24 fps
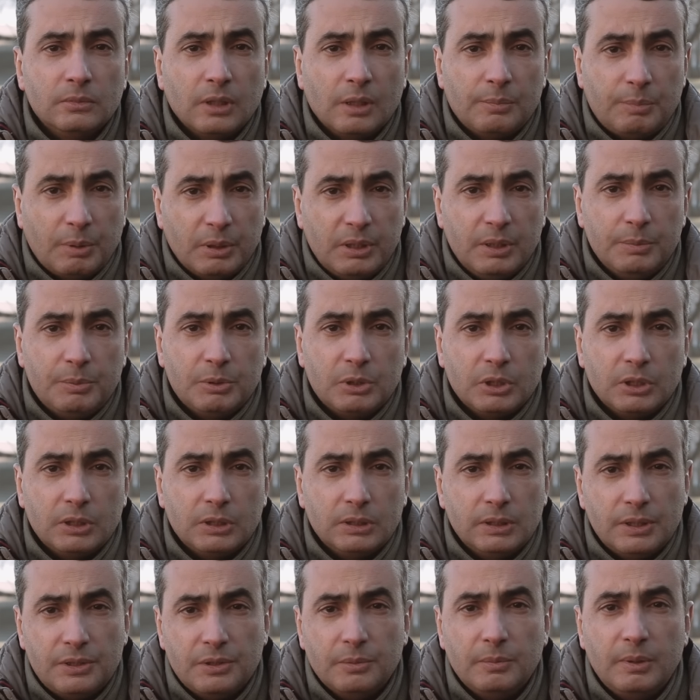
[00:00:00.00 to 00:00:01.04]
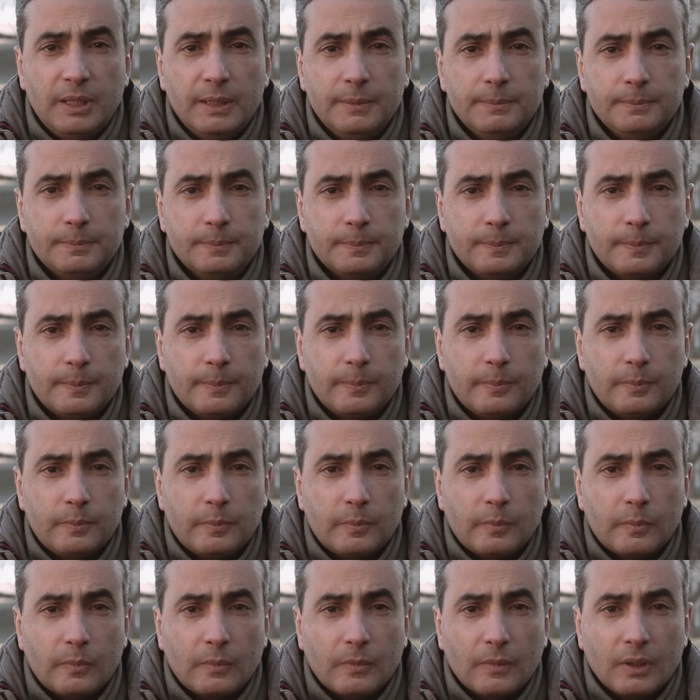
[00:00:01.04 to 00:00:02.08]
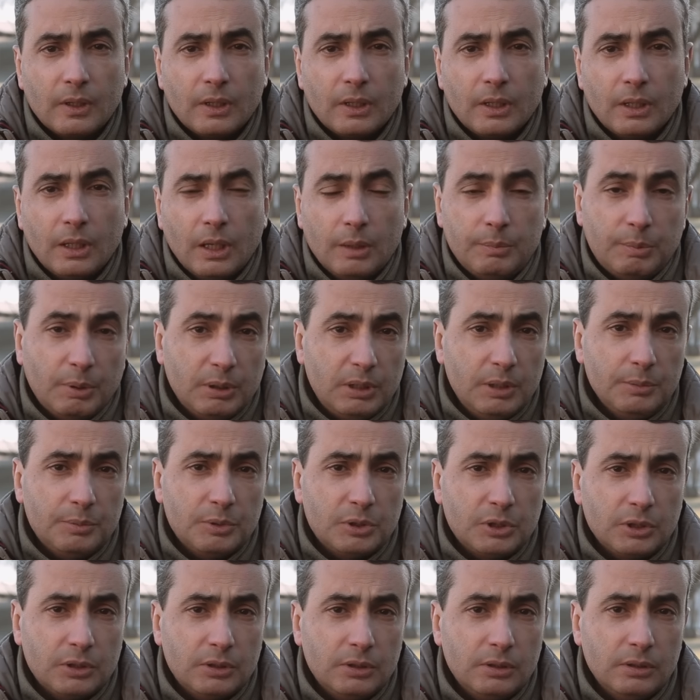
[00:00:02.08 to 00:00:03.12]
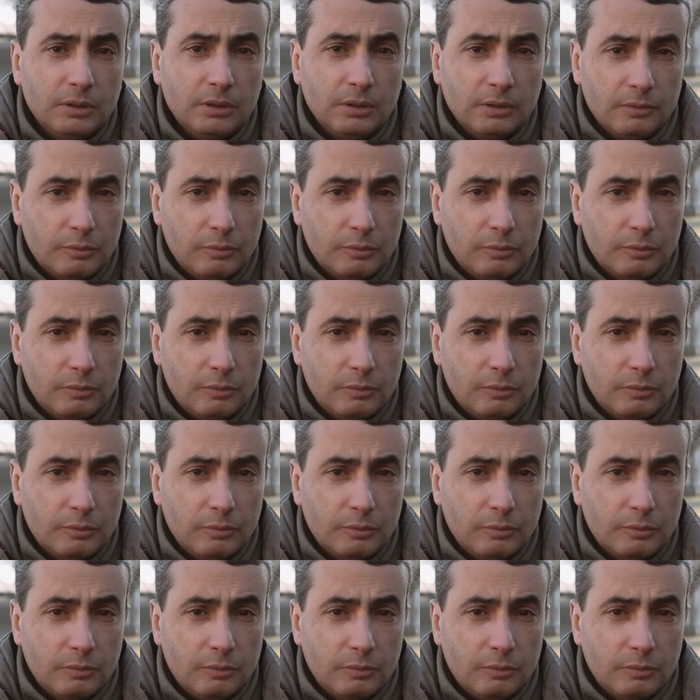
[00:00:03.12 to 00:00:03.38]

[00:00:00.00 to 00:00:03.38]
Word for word: о погибших на земле – о погибших